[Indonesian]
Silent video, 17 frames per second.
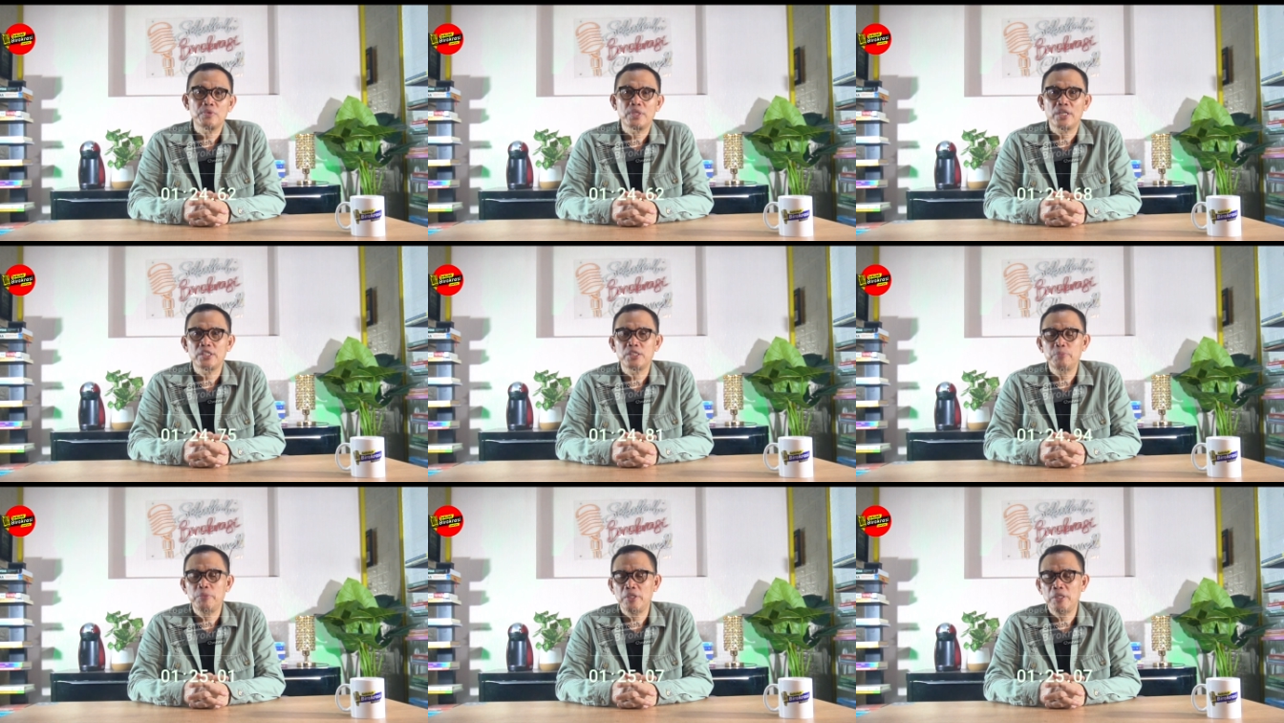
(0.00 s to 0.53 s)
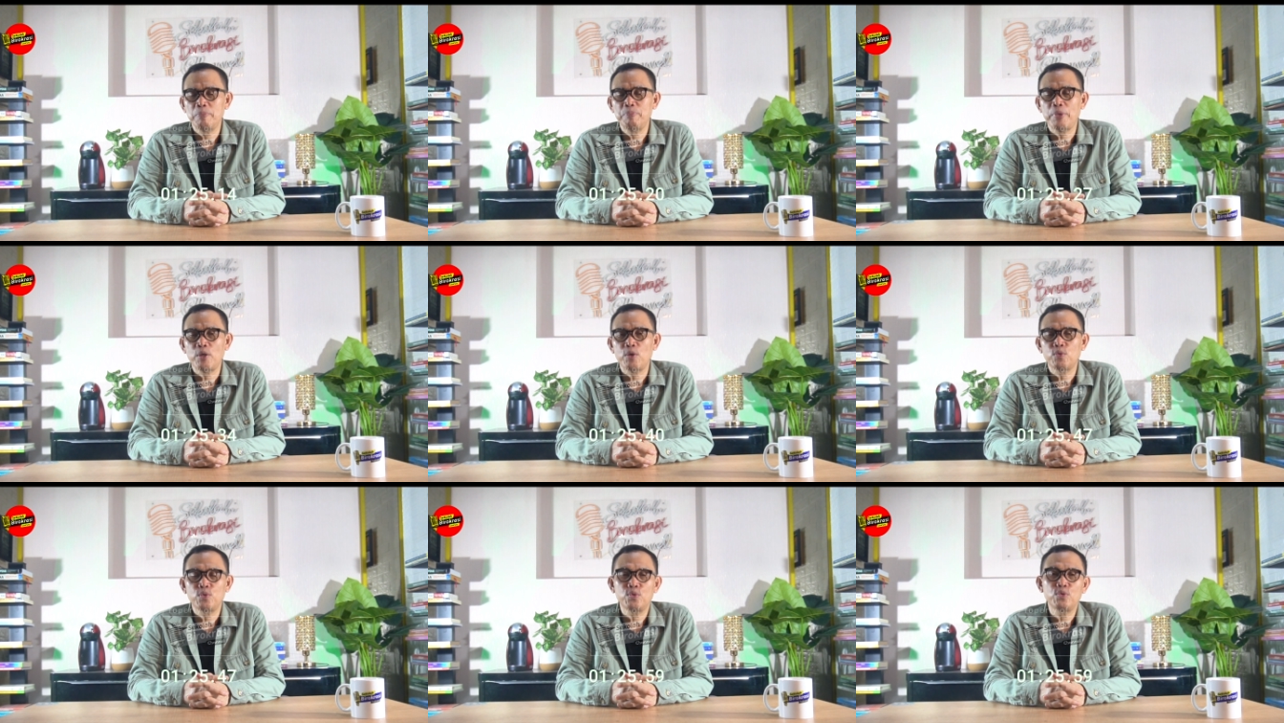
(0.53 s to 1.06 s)
90 garis miring
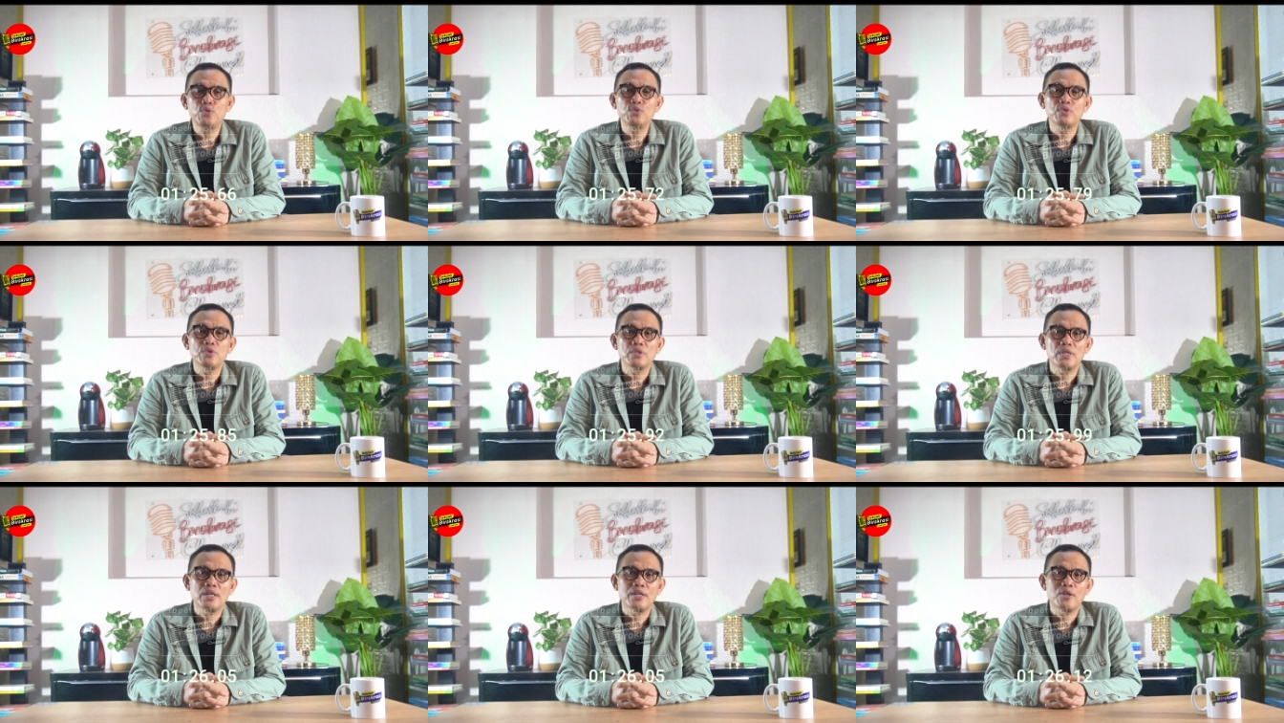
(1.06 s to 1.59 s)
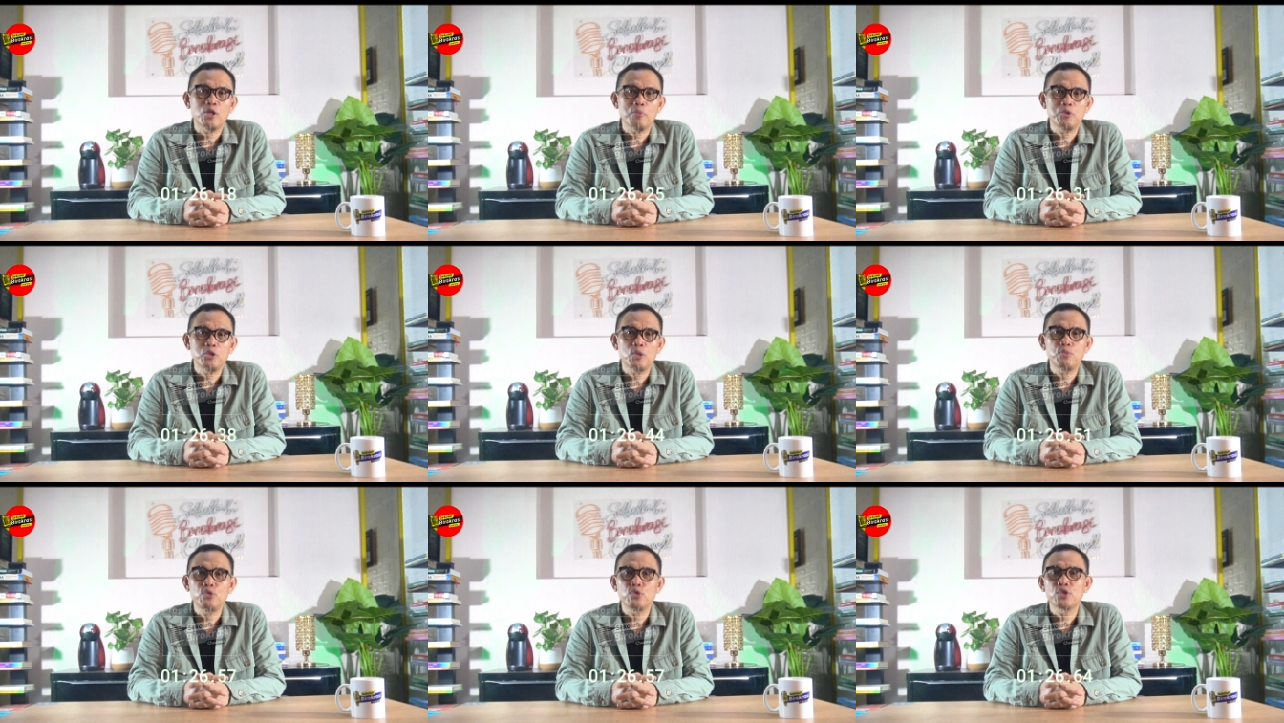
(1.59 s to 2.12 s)
PUU angka nomor
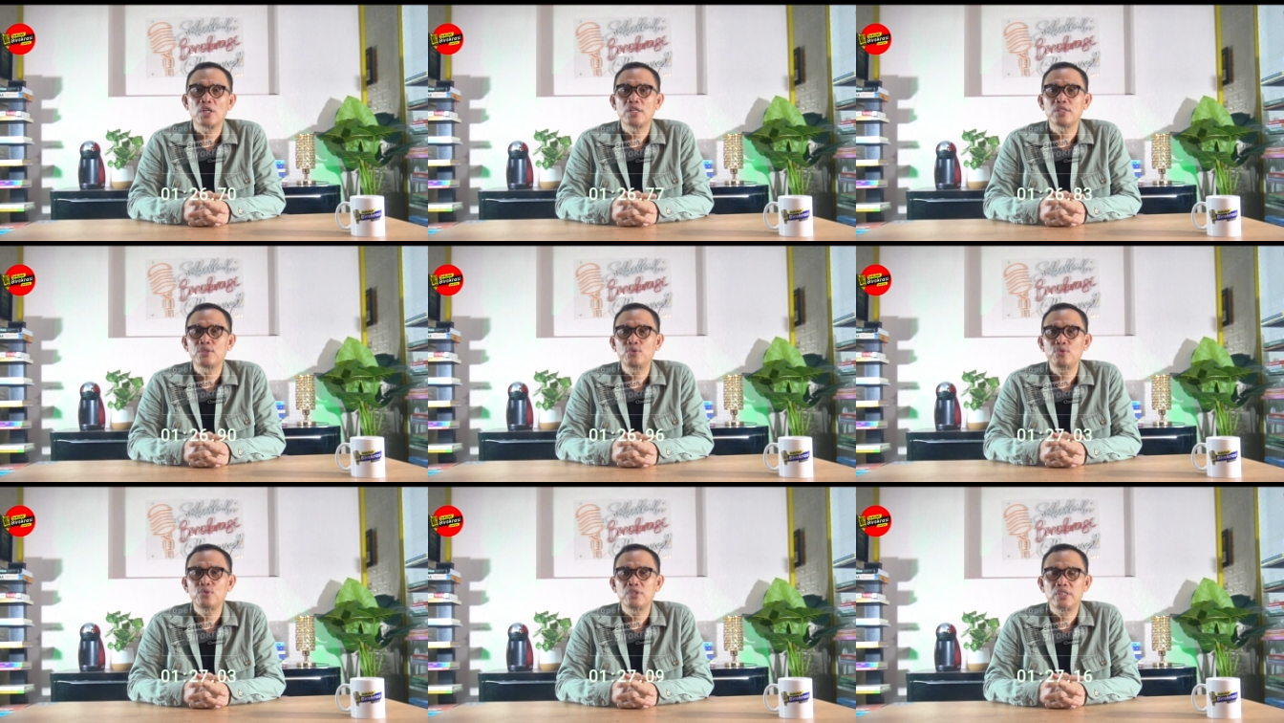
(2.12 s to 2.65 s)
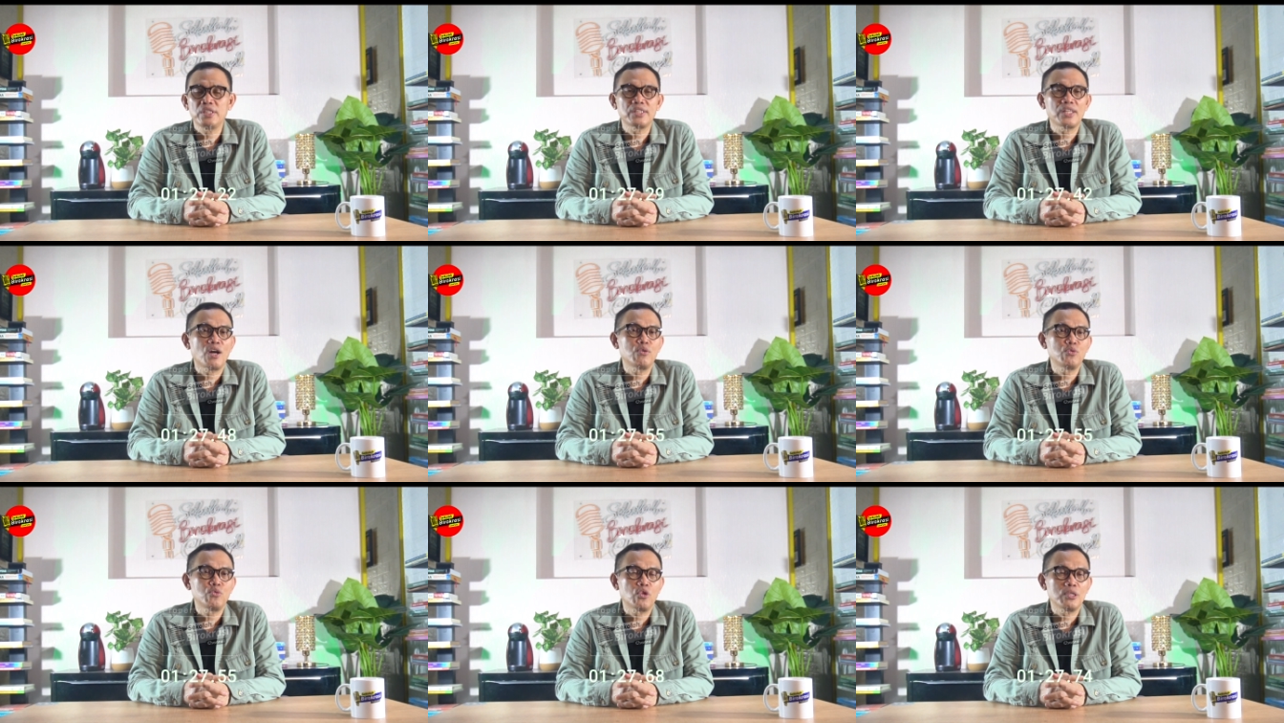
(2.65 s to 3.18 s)
21 di
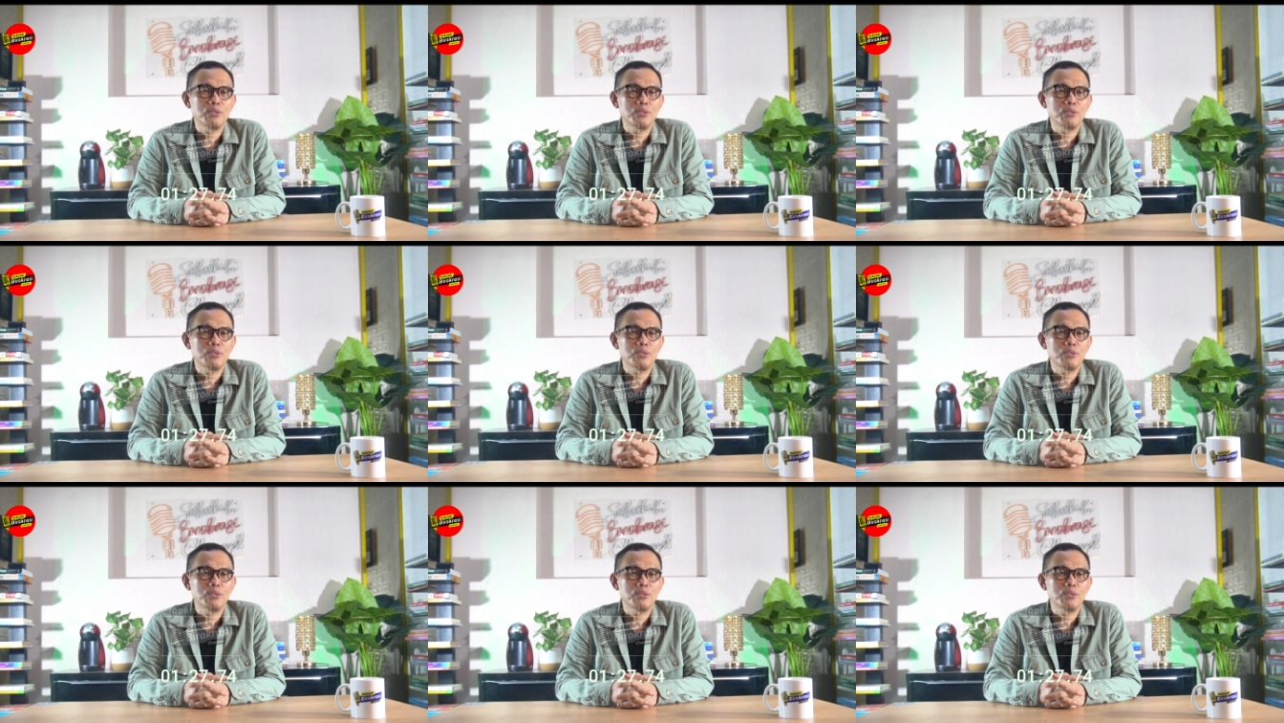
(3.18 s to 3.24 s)
tahun